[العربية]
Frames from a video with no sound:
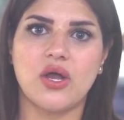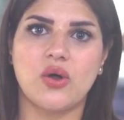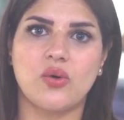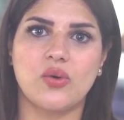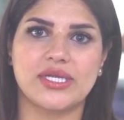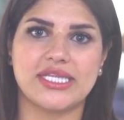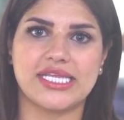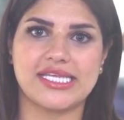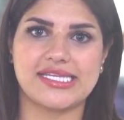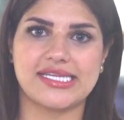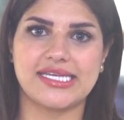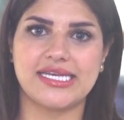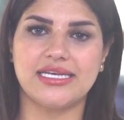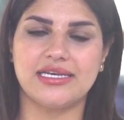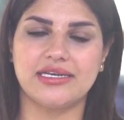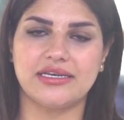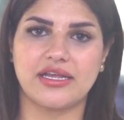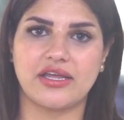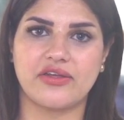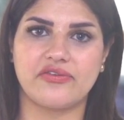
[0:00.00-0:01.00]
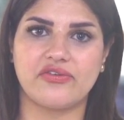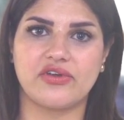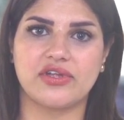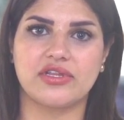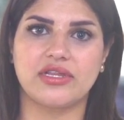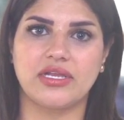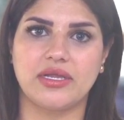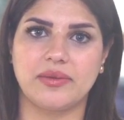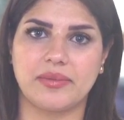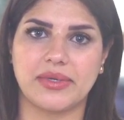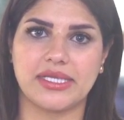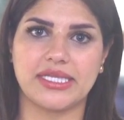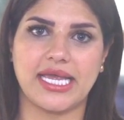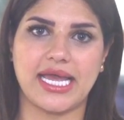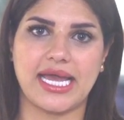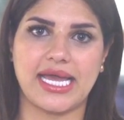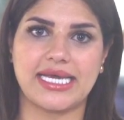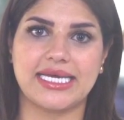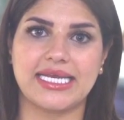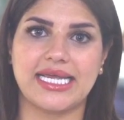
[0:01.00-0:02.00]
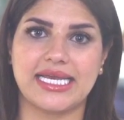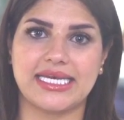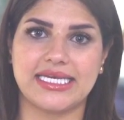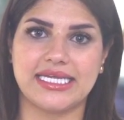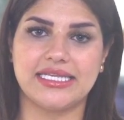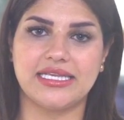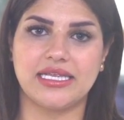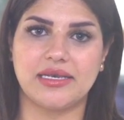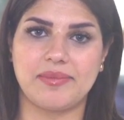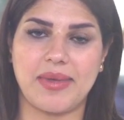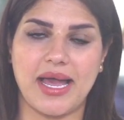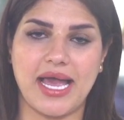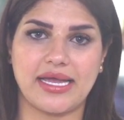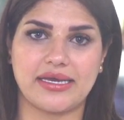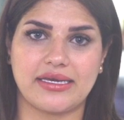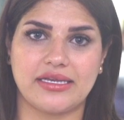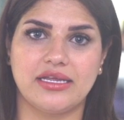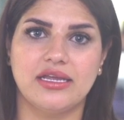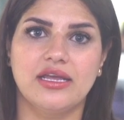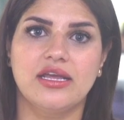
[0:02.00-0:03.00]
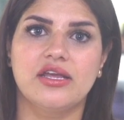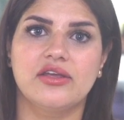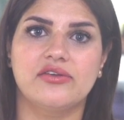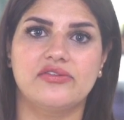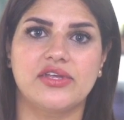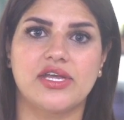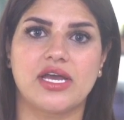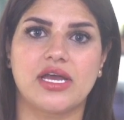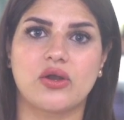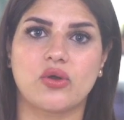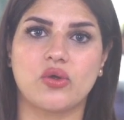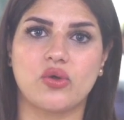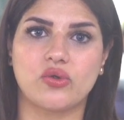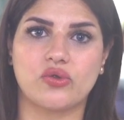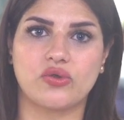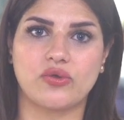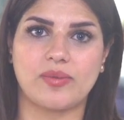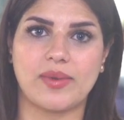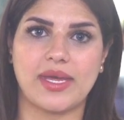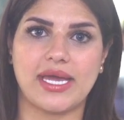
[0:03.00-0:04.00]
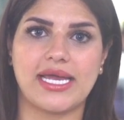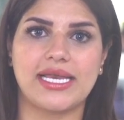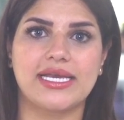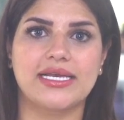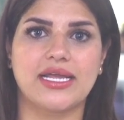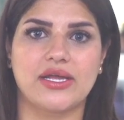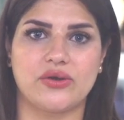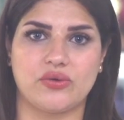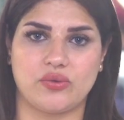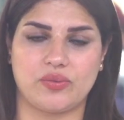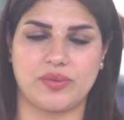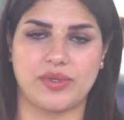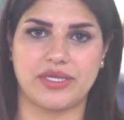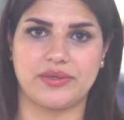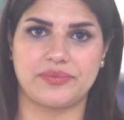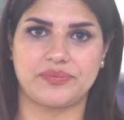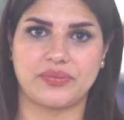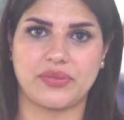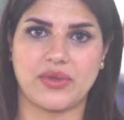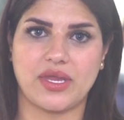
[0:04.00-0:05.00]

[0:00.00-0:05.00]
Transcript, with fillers: وتسجيل انخفاض لمدى الجليد البحري في القطب الجنوبي